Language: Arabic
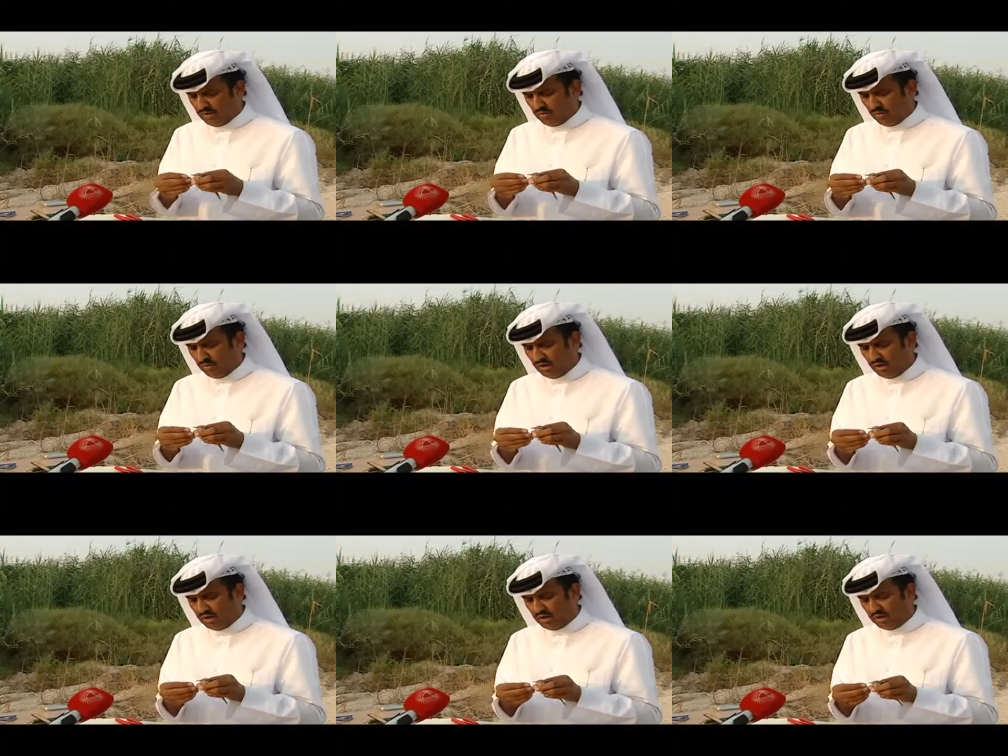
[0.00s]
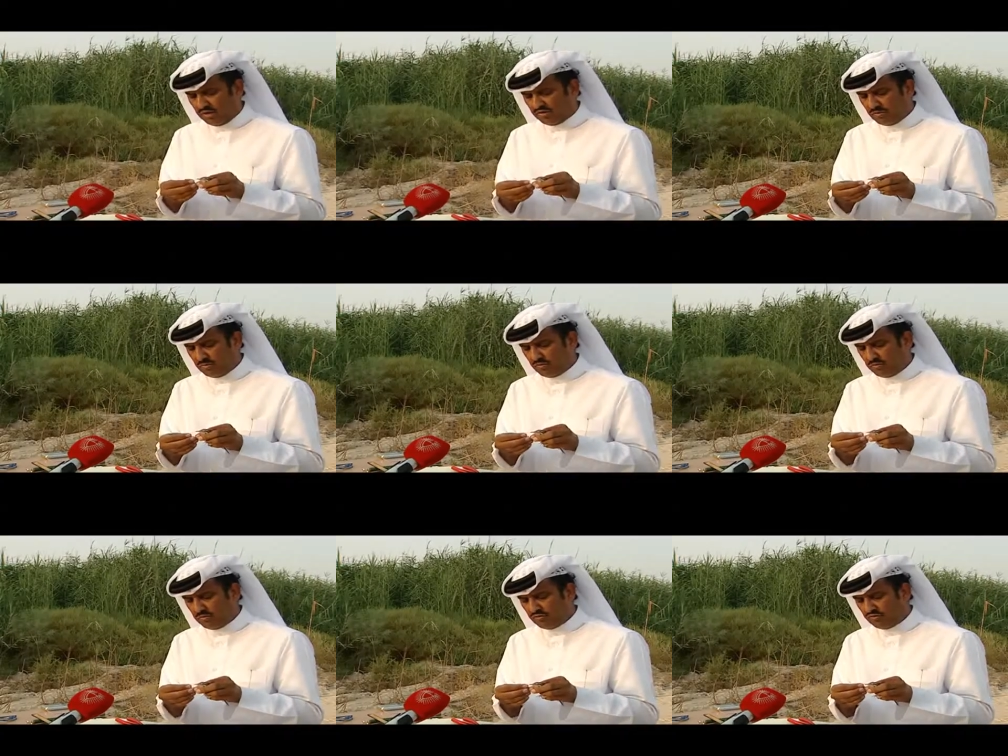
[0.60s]
وضعنا الحجل
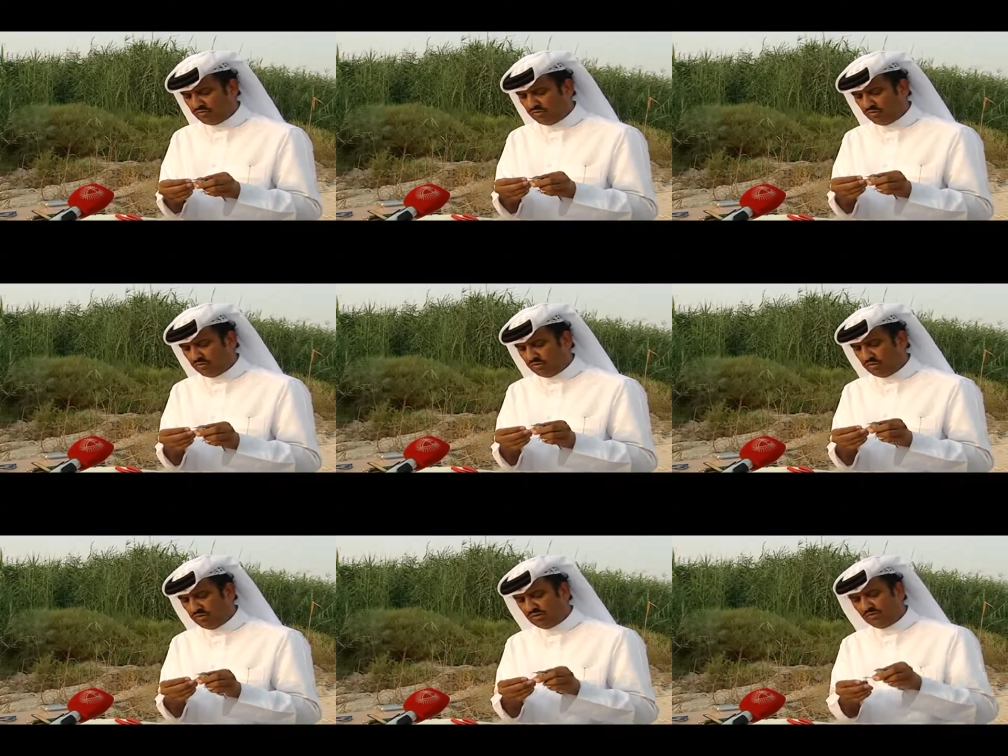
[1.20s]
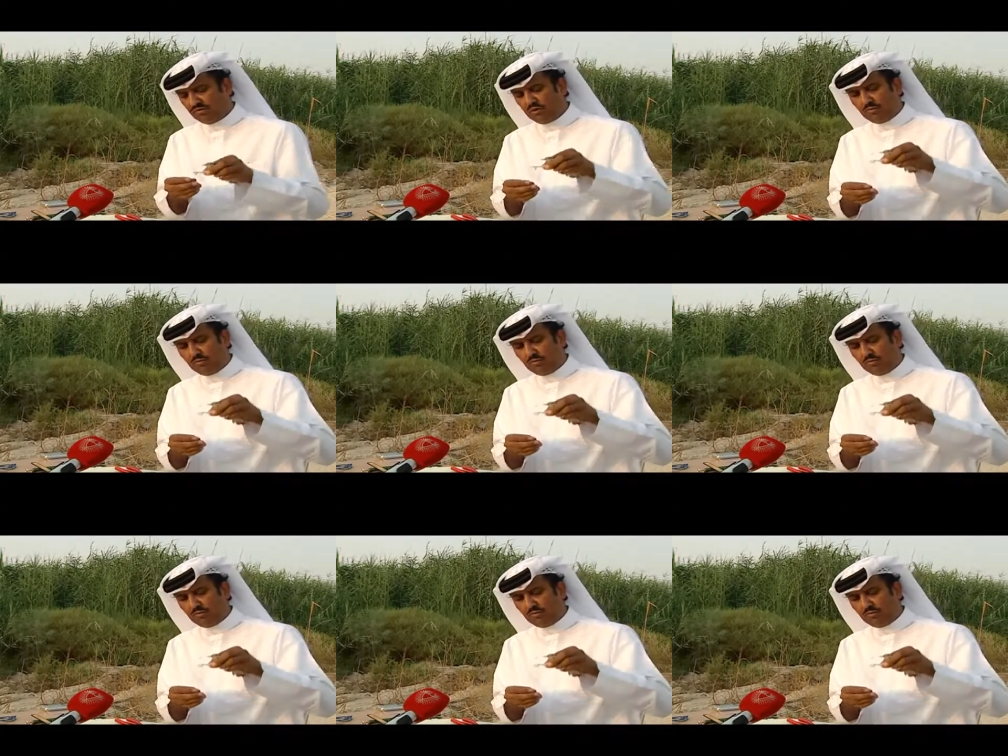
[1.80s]
مثل ما تشوفون في